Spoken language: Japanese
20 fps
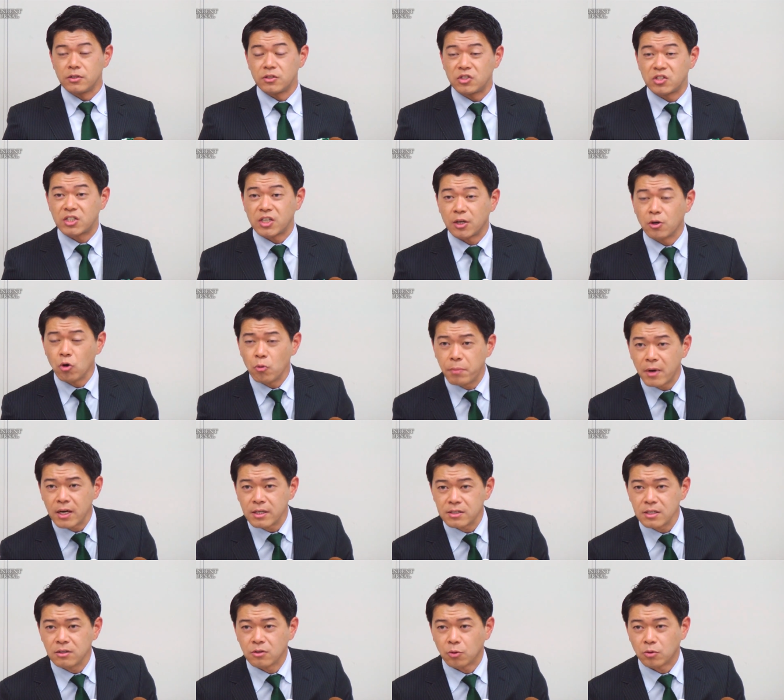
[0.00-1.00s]

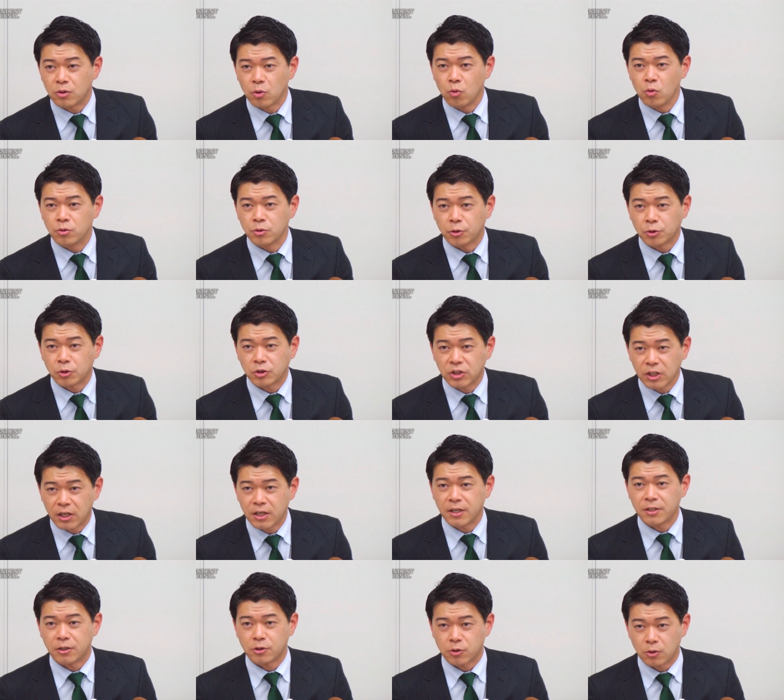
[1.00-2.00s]
0%って多くの人知ら
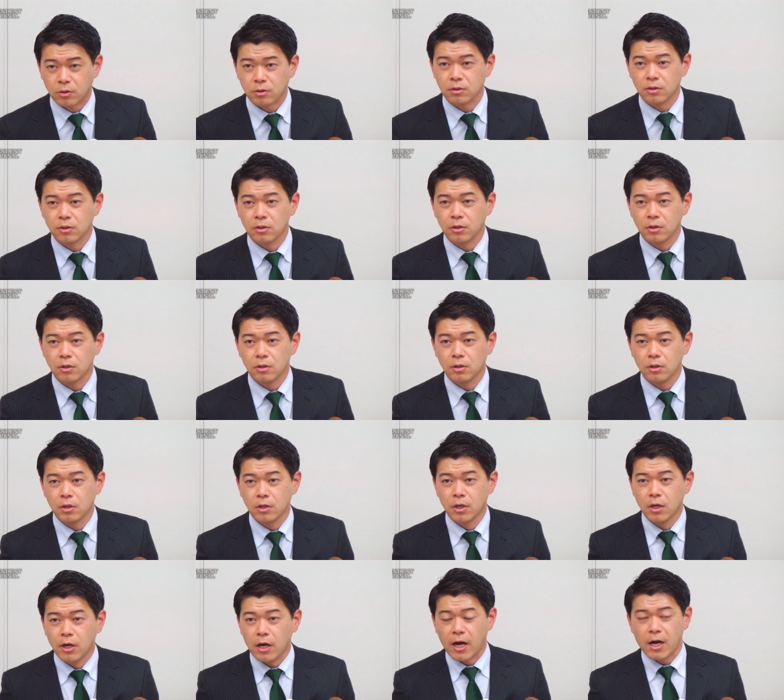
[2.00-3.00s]
ないでしょ
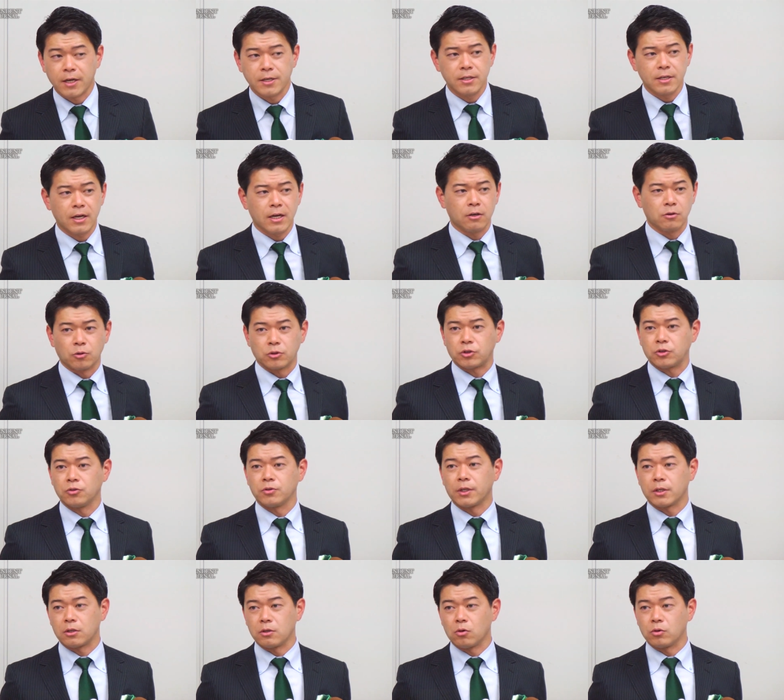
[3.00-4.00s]
IR の
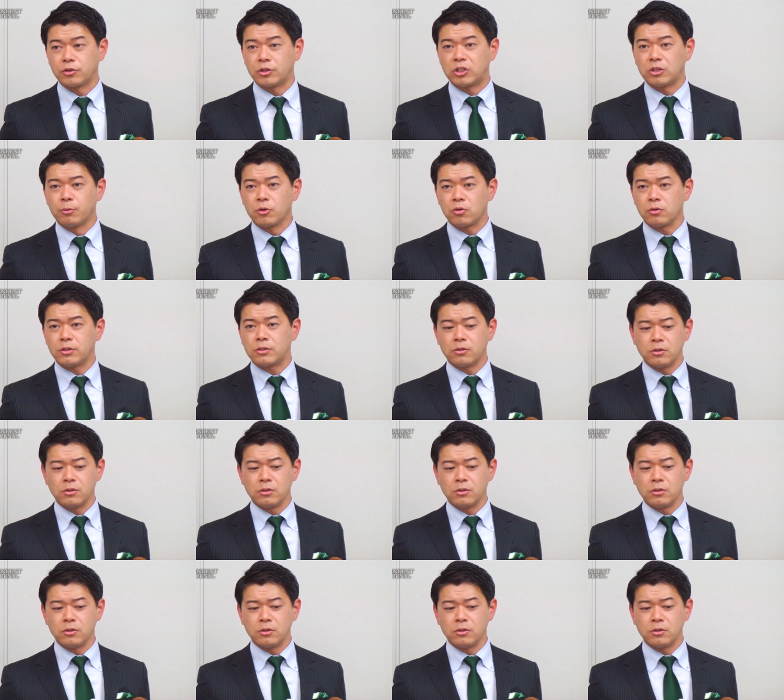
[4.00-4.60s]
収益を地元に